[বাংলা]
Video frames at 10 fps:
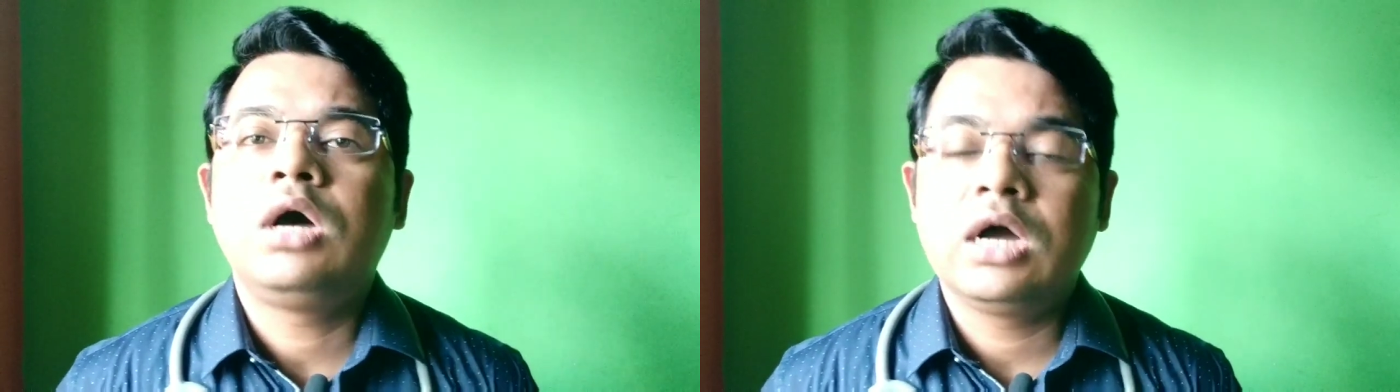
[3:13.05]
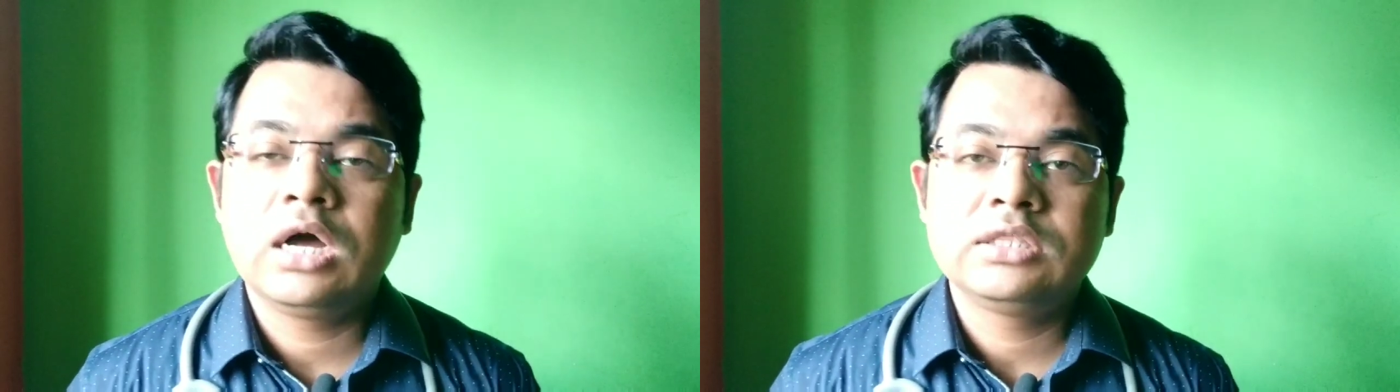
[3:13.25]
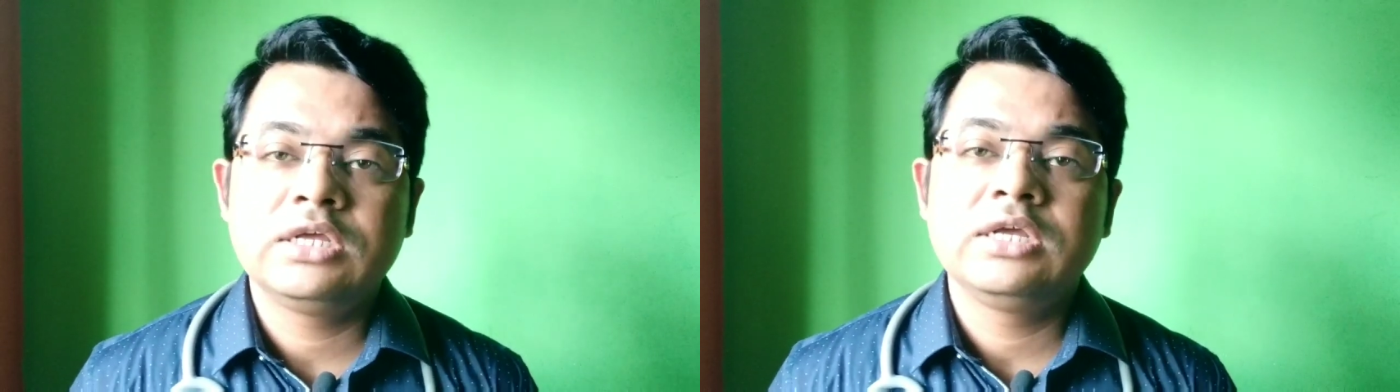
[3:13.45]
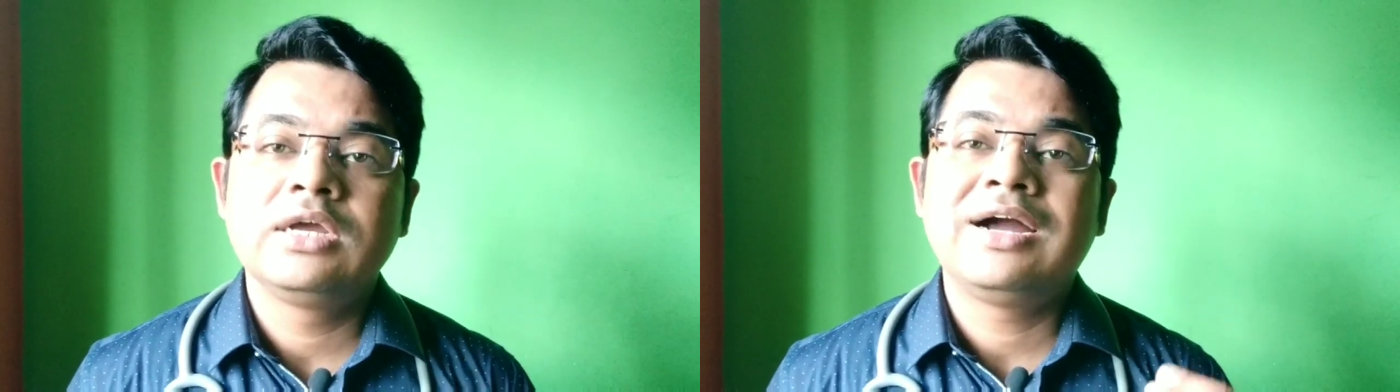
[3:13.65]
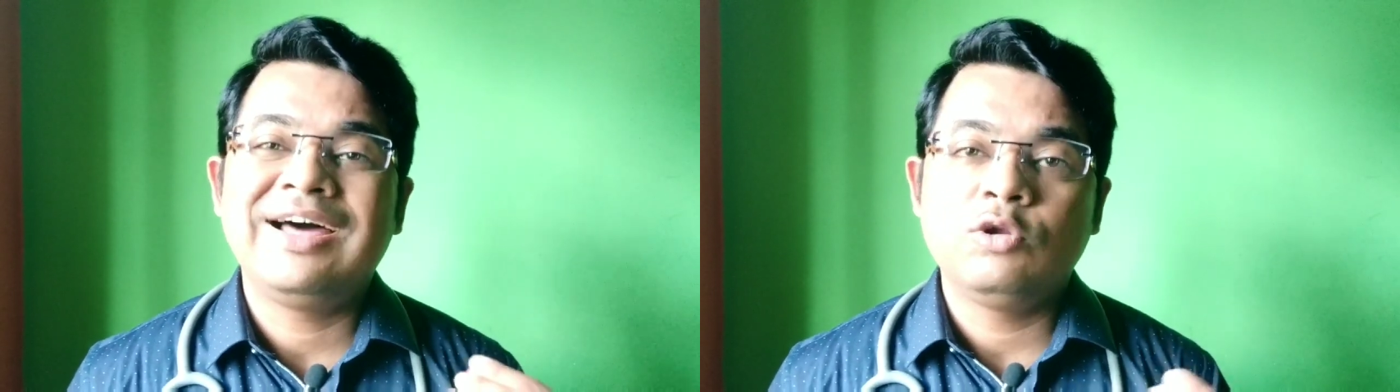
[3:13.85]
আঘাতে
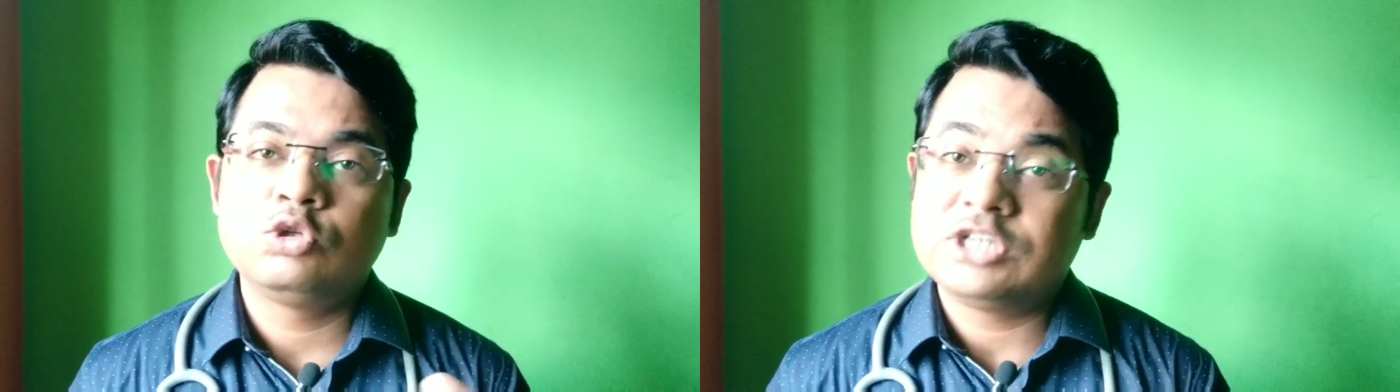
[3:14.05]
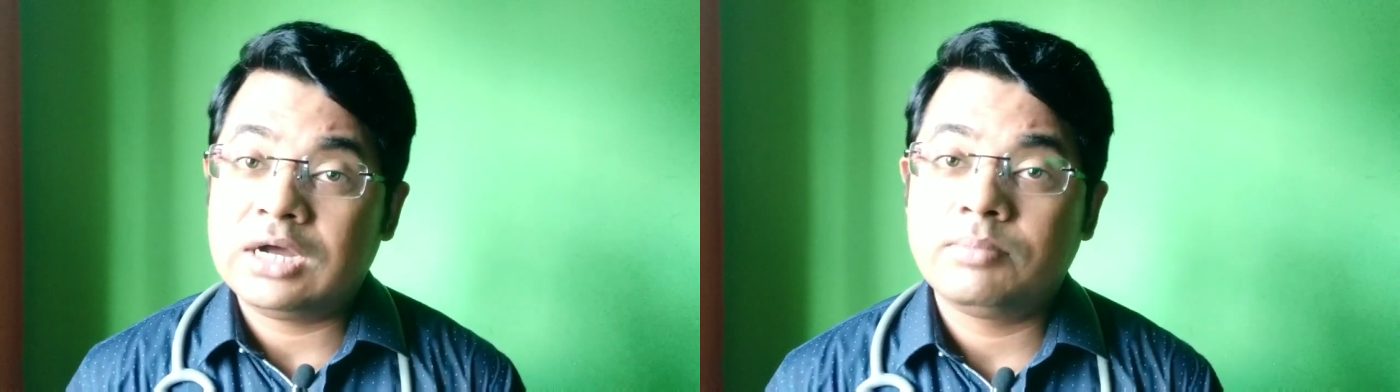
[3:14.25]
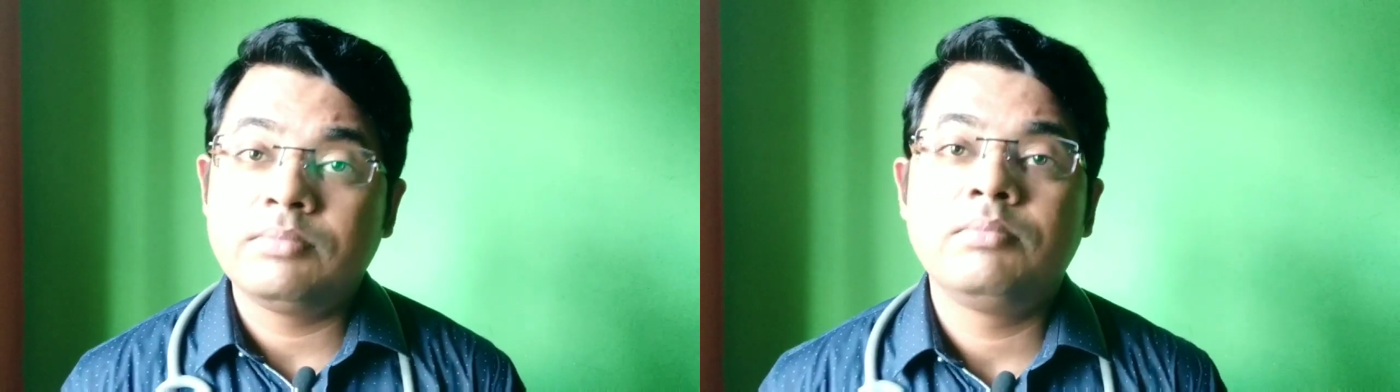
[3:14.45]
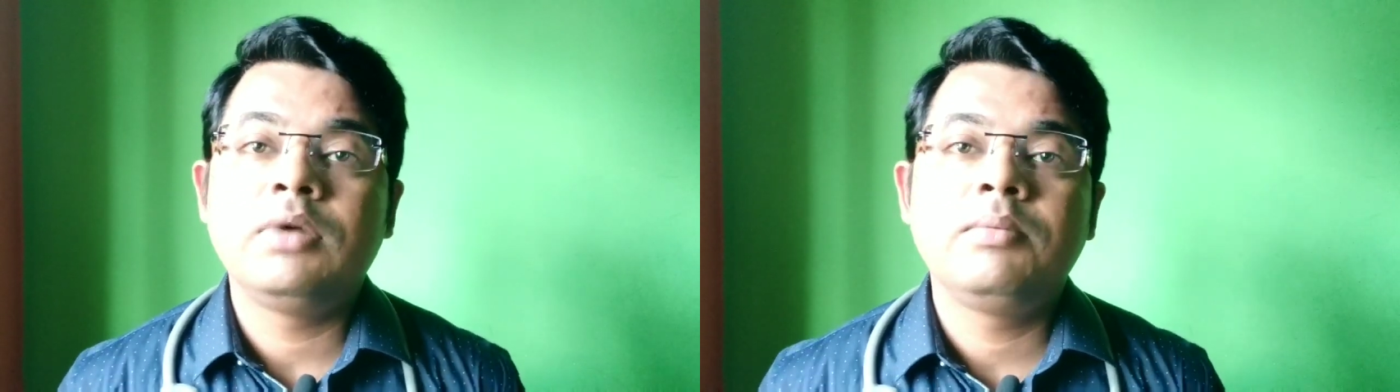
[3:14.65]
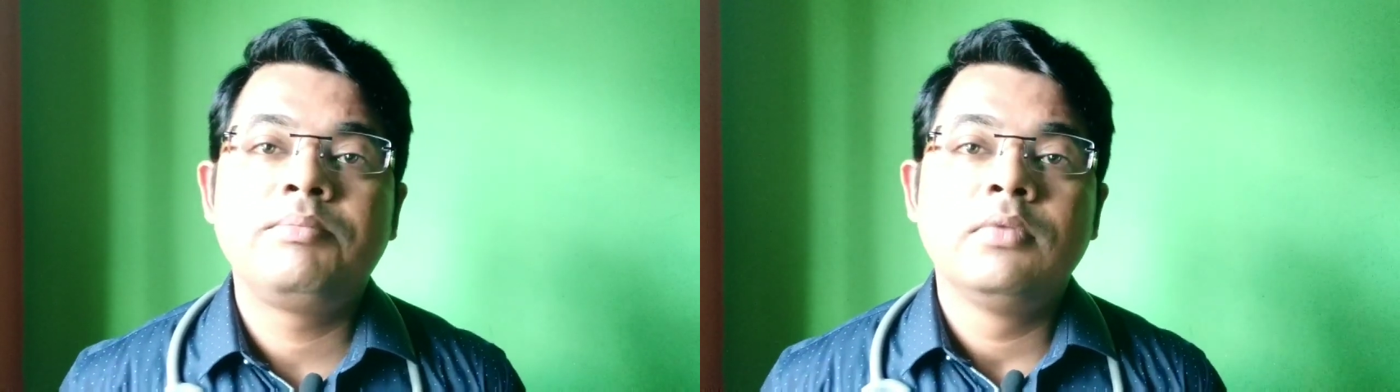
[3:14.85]
কালো ছাপ বা